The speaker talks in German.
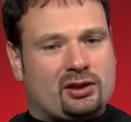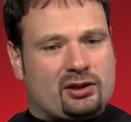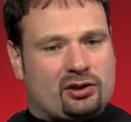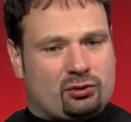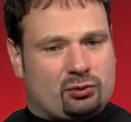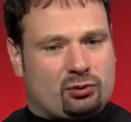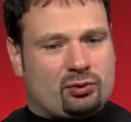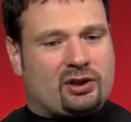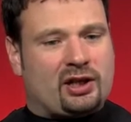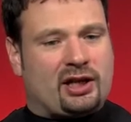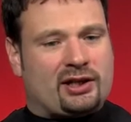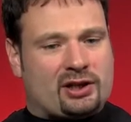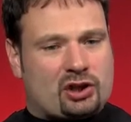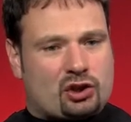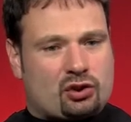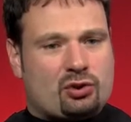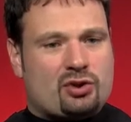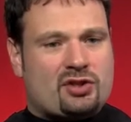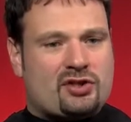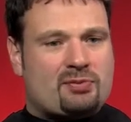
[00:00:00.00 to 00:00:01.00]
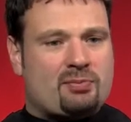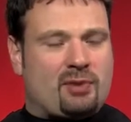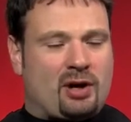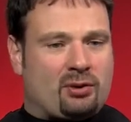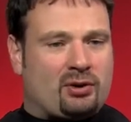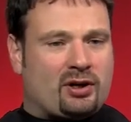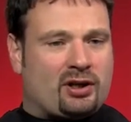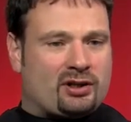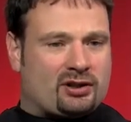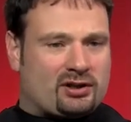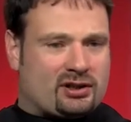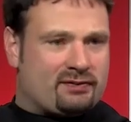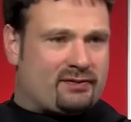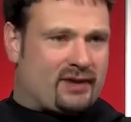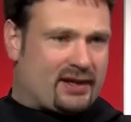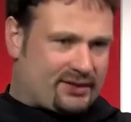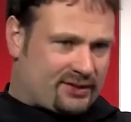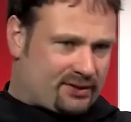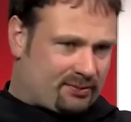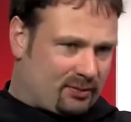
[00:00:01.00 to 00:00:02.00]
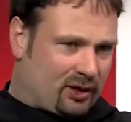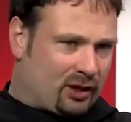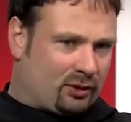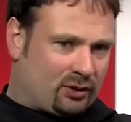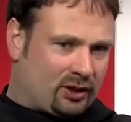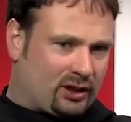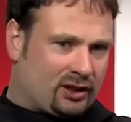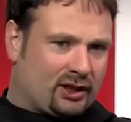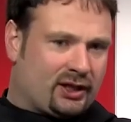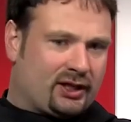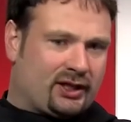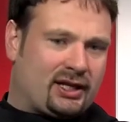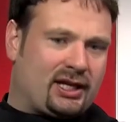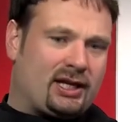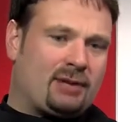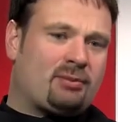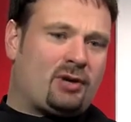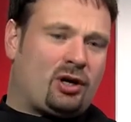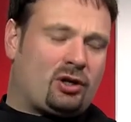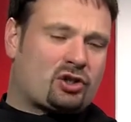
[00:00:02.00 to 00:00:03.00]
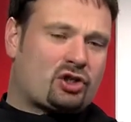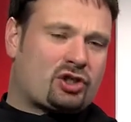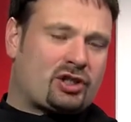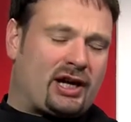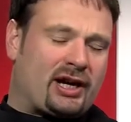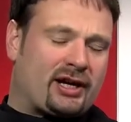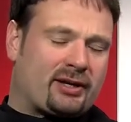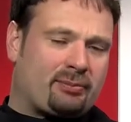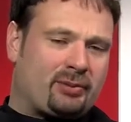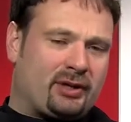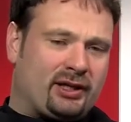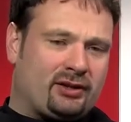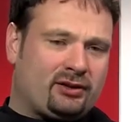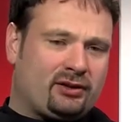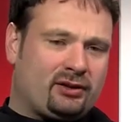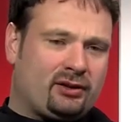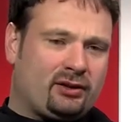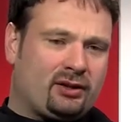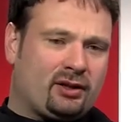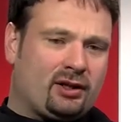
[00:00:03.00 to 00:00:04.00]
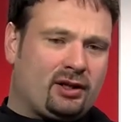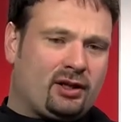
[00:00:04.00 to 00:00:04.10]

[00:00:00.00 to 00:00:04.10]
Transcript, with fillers: die Juden an der Stützmauer, die Westmauer eben auch stark beten.